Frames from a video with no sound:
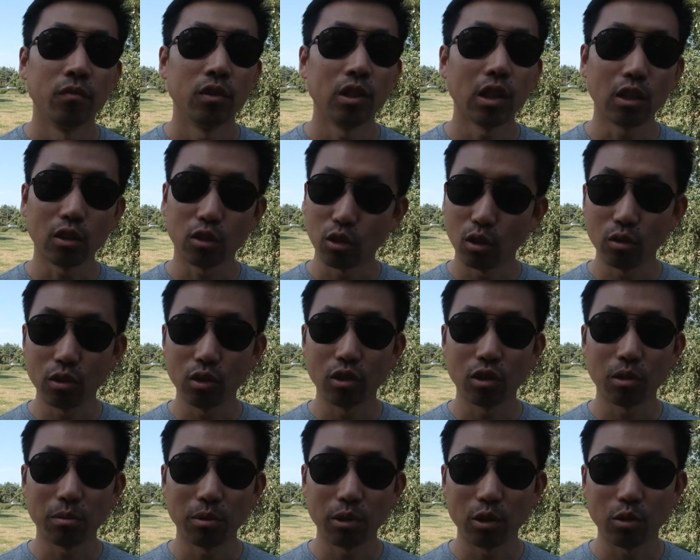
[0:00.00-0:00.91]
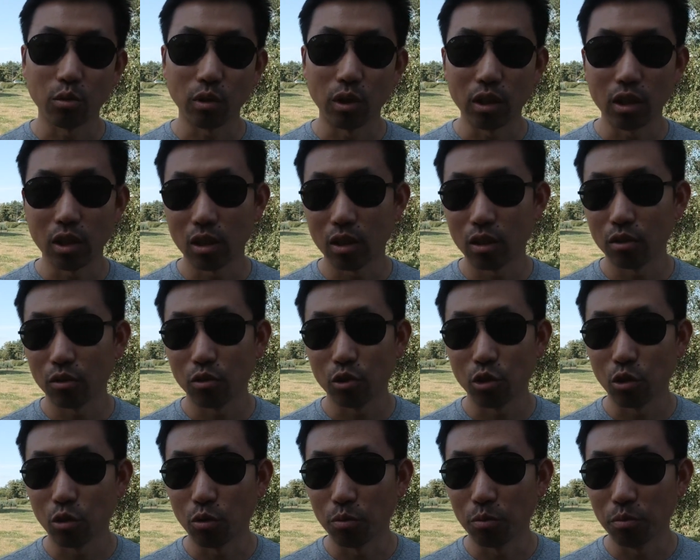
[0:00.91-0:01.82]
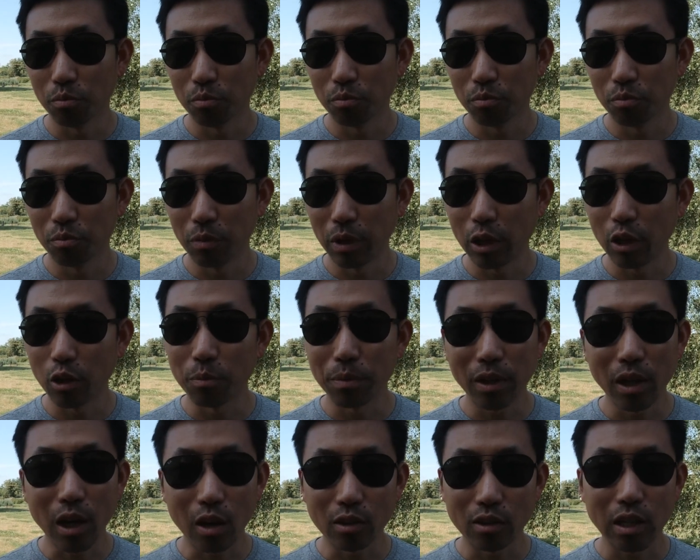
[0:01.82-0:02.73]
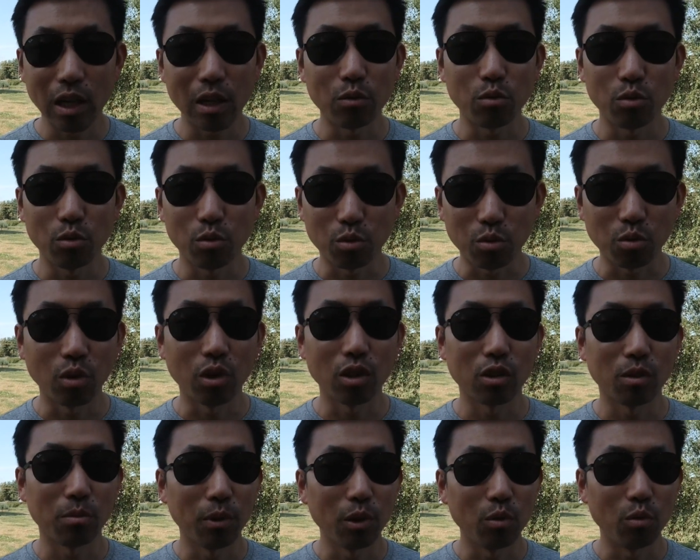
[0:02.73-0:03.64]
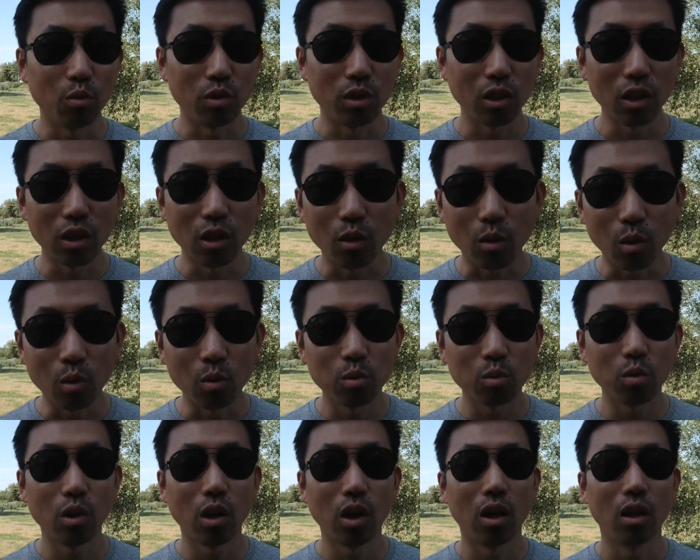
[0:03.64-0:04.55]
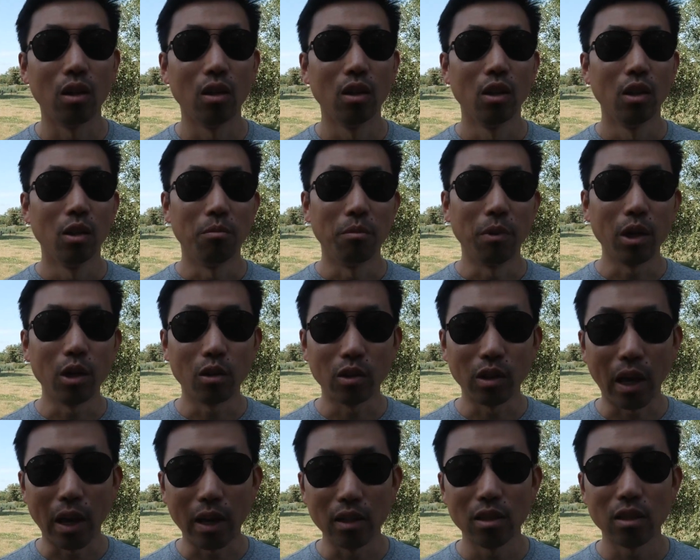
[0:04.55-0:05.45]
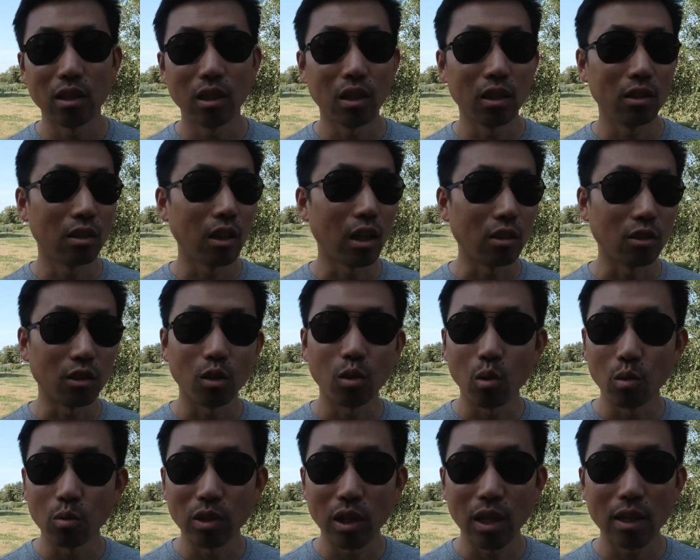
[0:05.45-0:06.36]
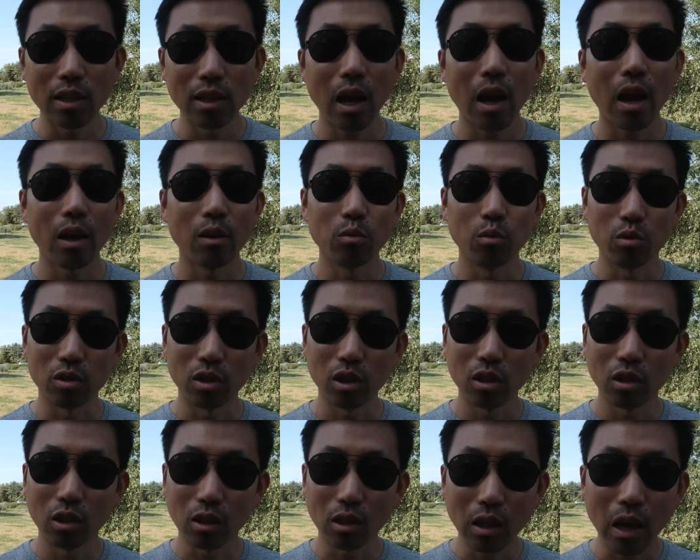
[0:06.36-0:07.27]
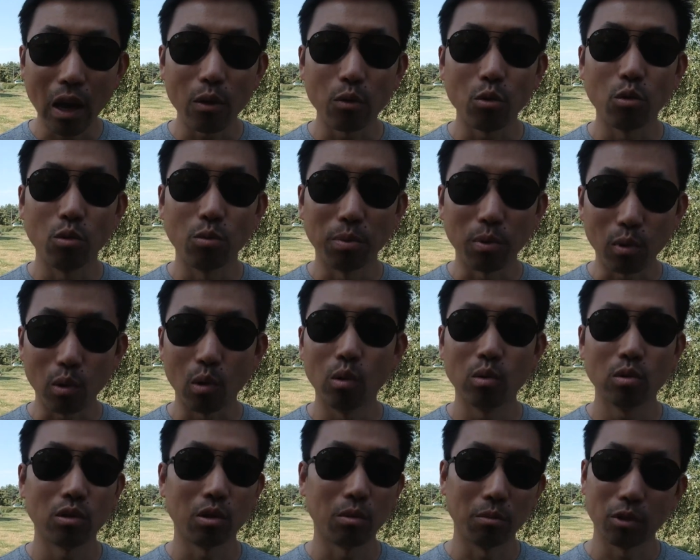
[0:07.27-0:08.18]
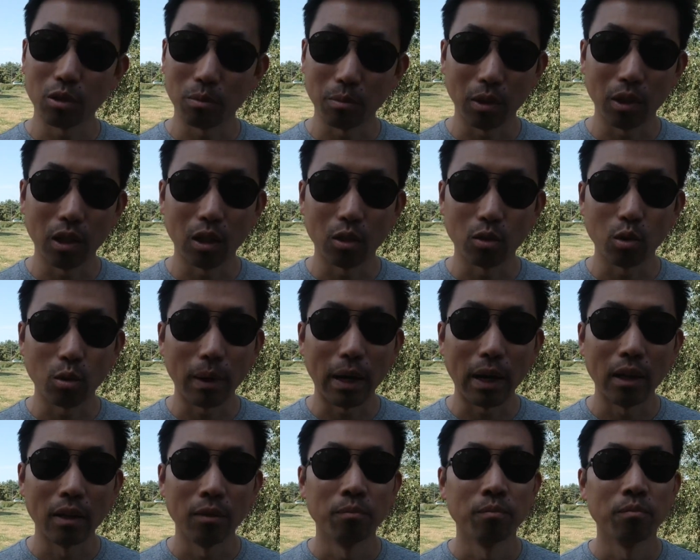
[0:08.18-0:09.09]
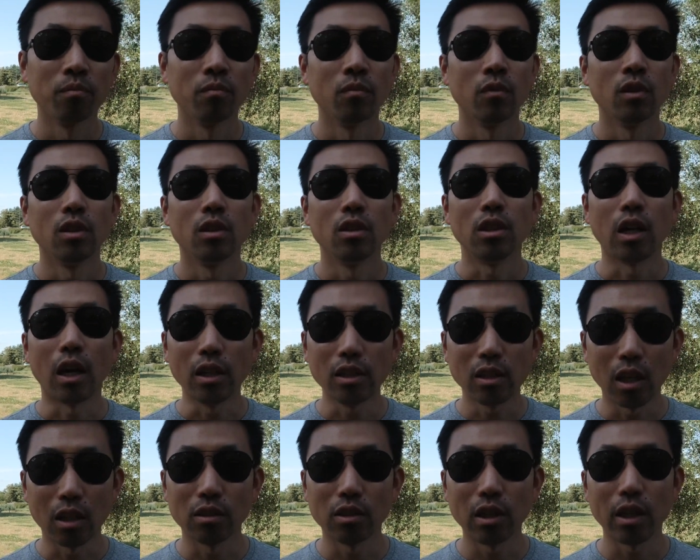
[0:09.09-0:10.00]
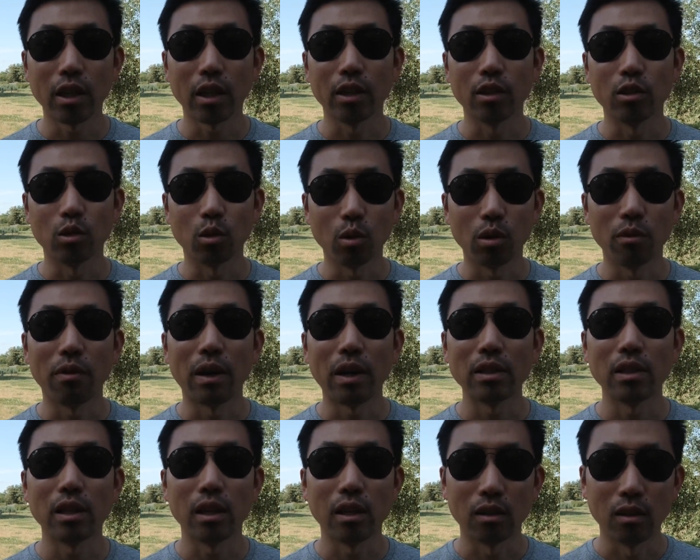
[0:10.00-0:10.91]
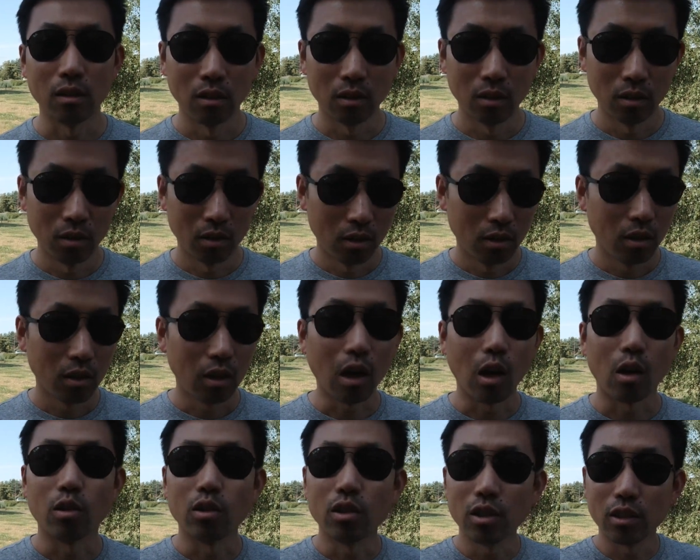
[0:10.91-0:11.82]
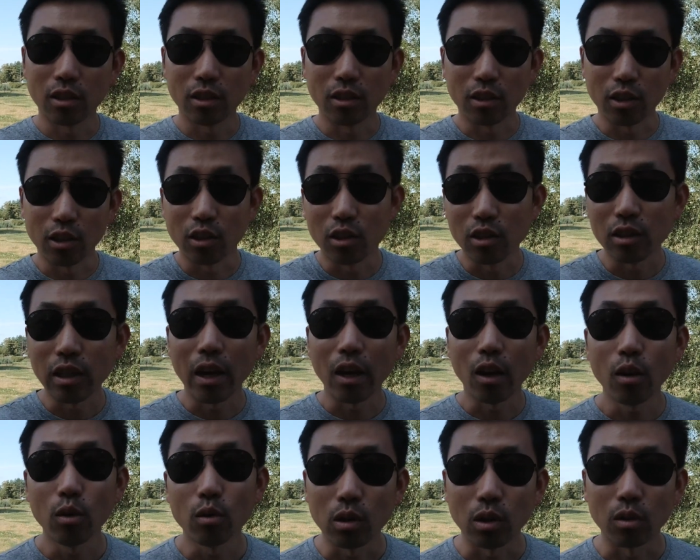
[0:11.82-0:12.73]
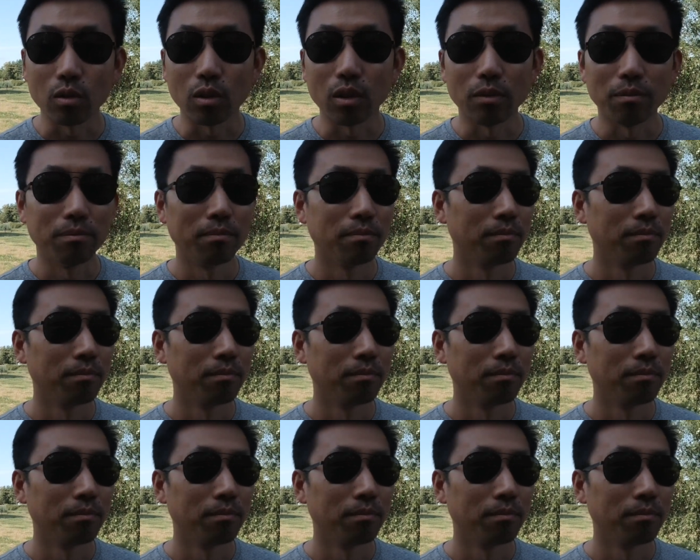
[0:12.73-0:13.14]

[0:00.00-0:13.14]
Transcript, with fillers: 这个时候，你是不是觉得就没有必要再去说什么女性的工作没有男性上升空间大，女性的待遇不公什么什么的，对吧？想一想这个，你就会发现。好日子其实在后头呢，